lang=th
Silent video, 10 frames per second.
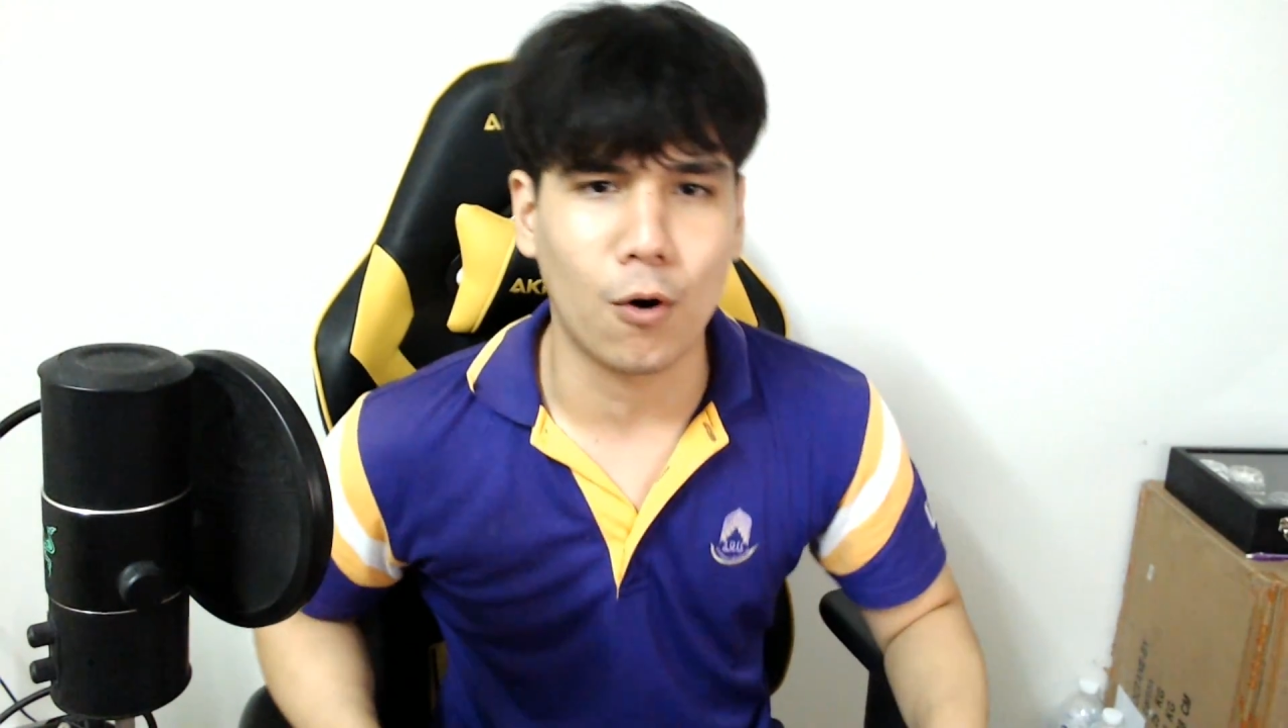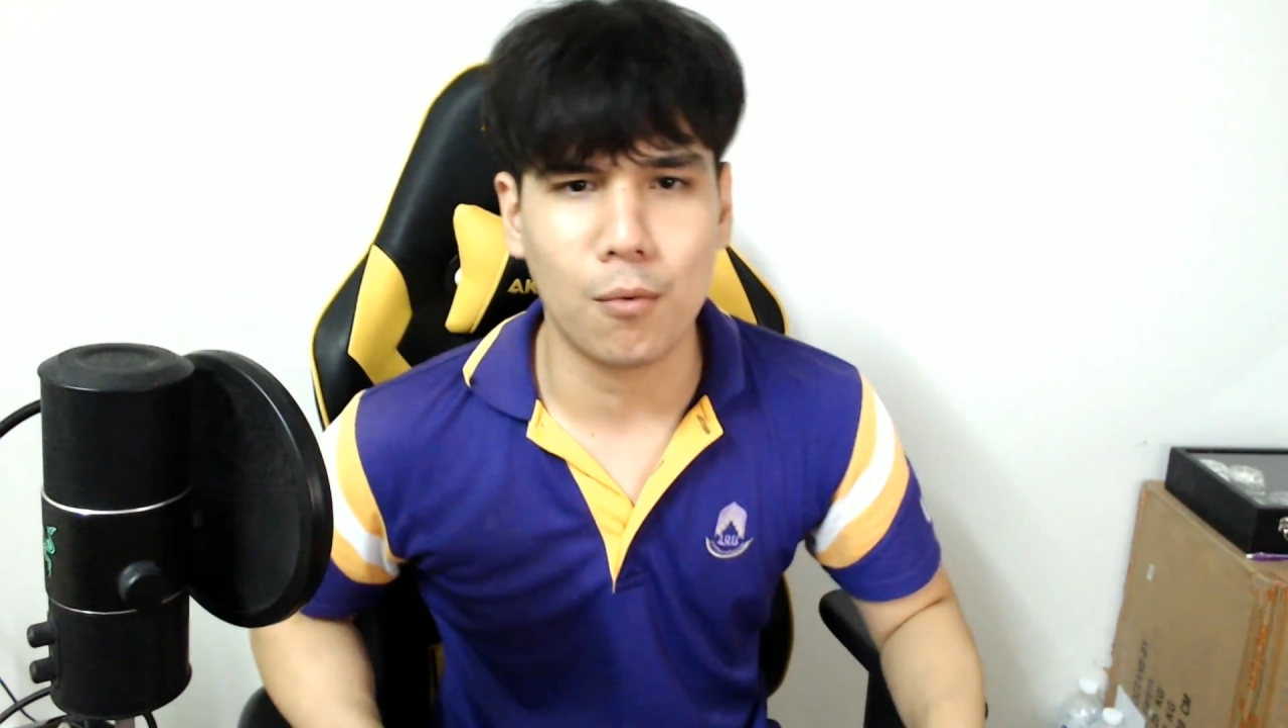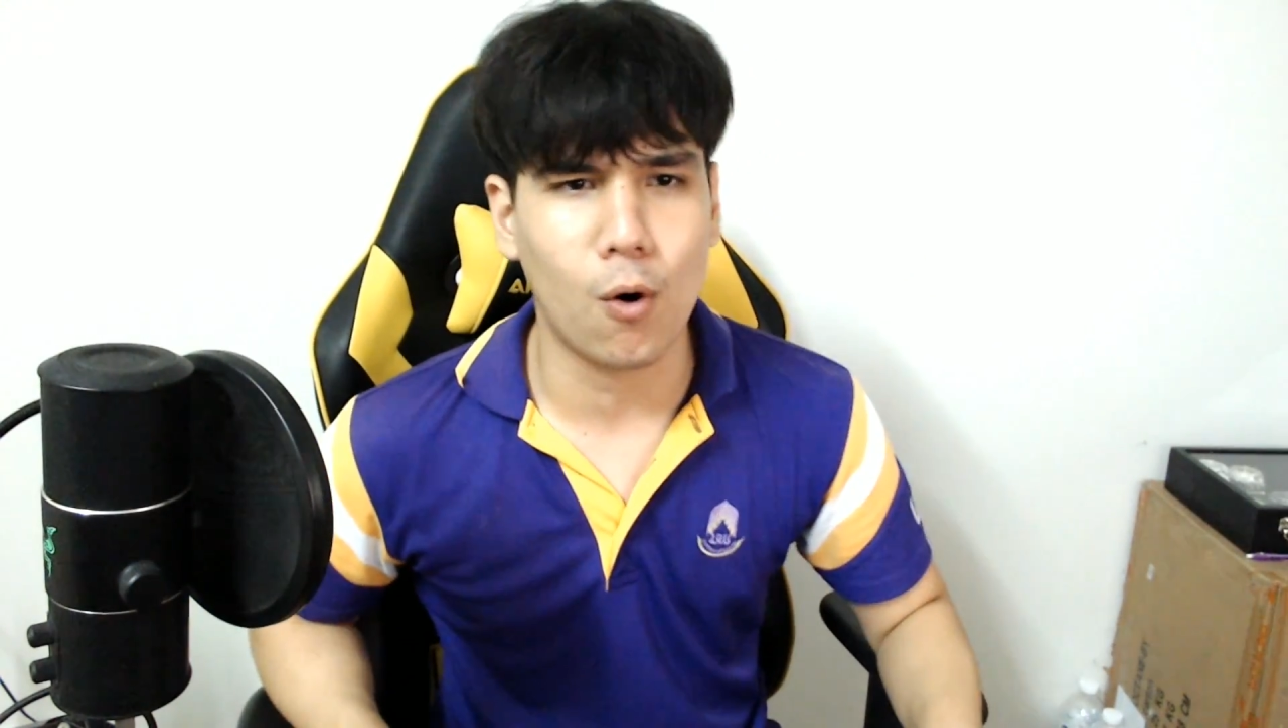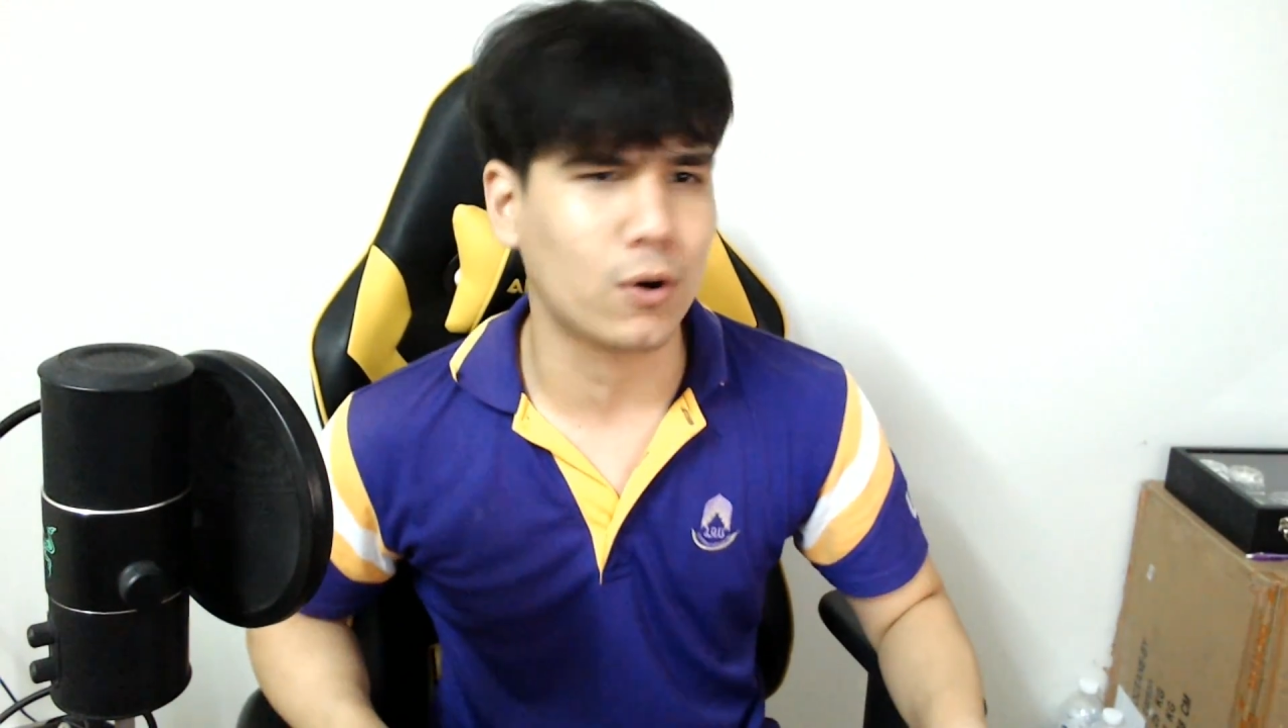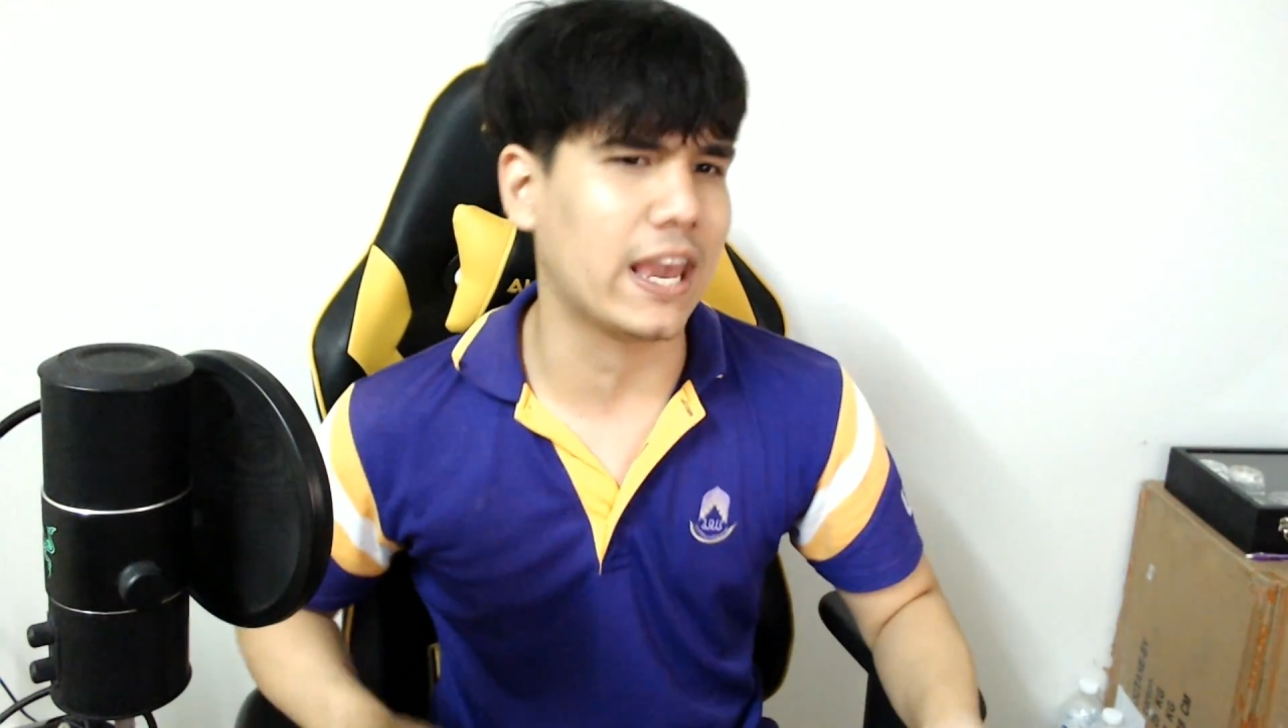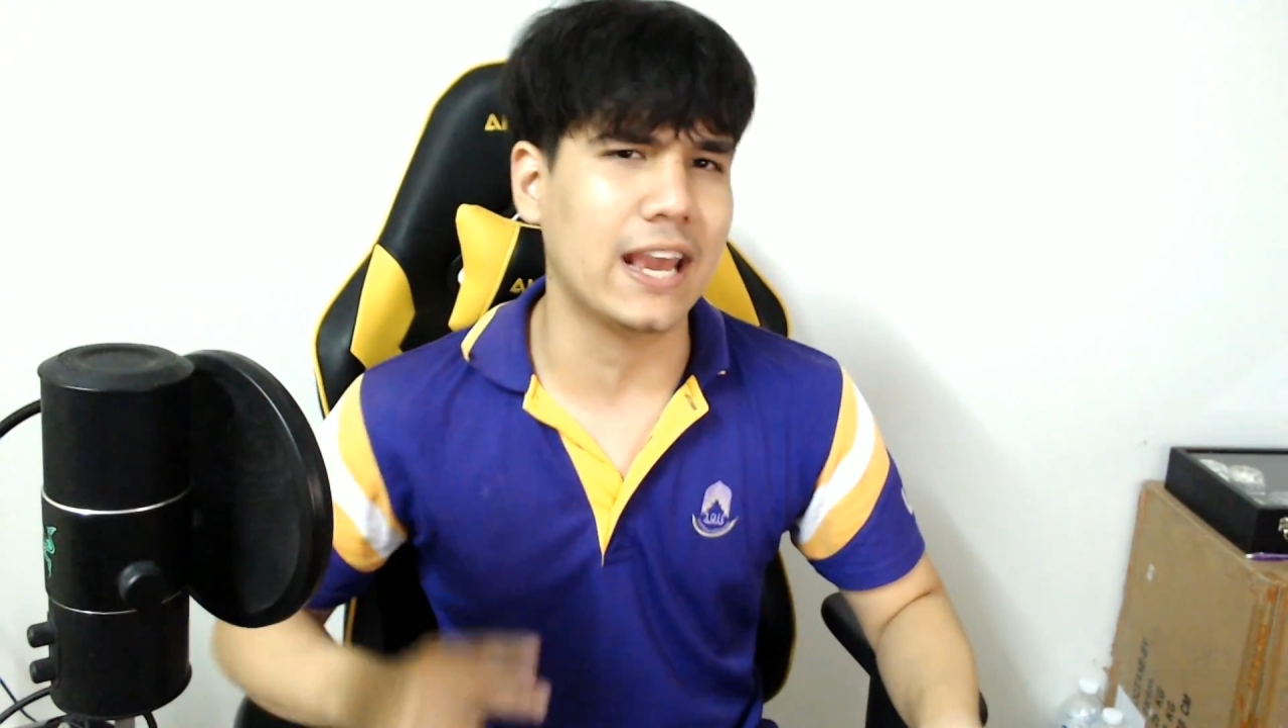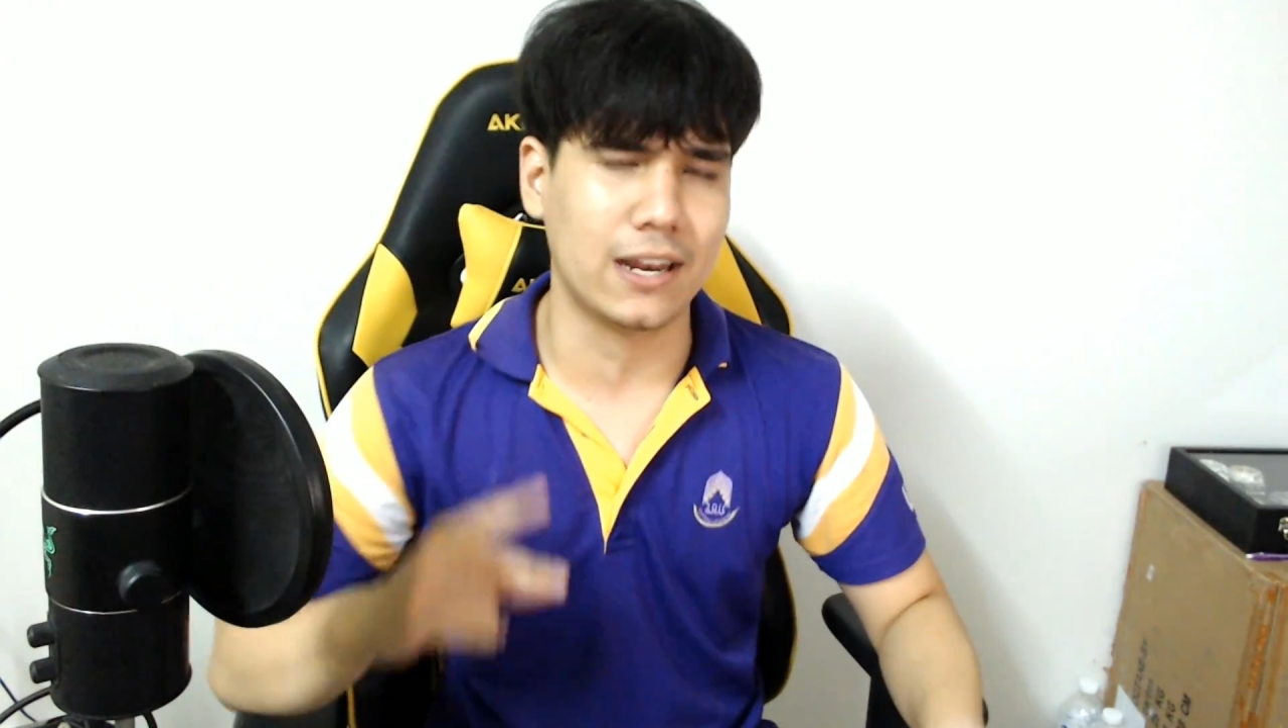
ผมโอเค